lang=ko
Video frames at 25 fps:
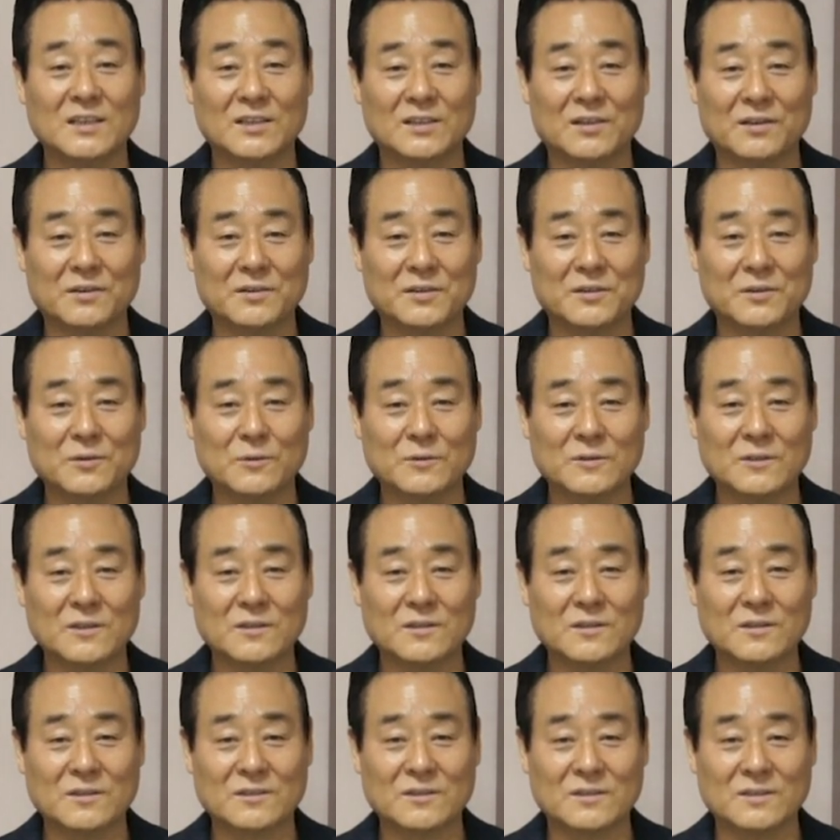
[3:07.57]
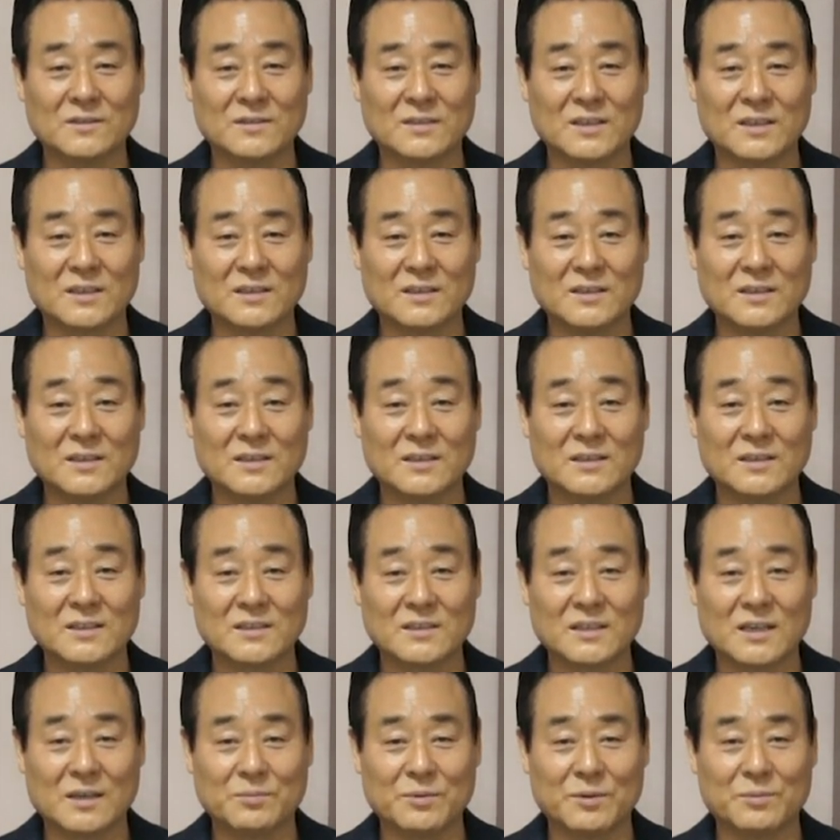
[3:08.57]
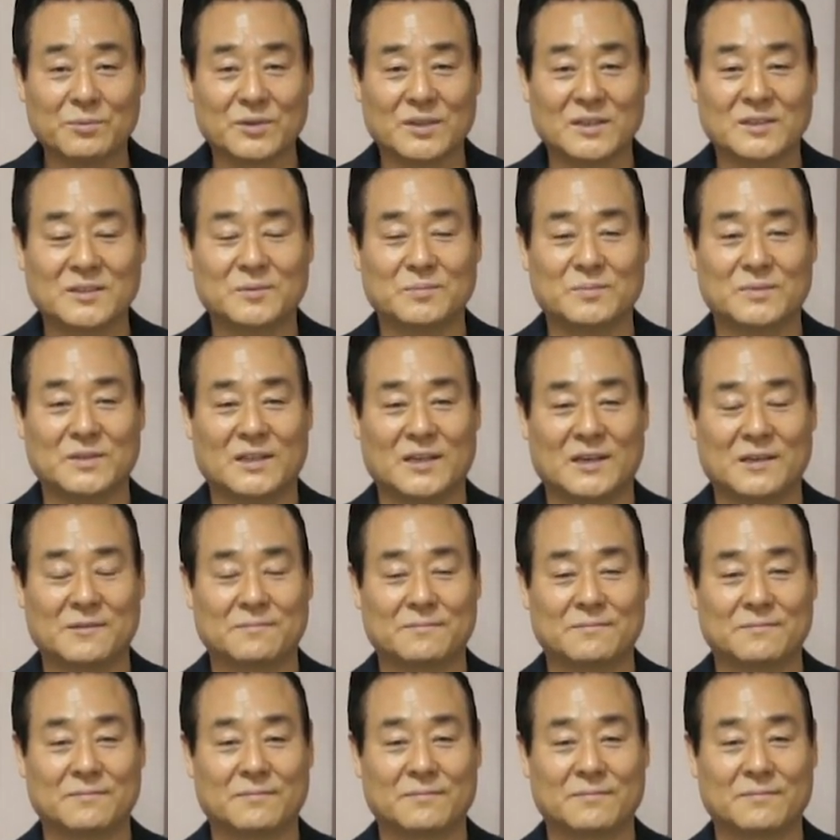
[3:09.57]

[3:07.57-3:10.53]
여리고성 전쟁을 살펴보겠습니다.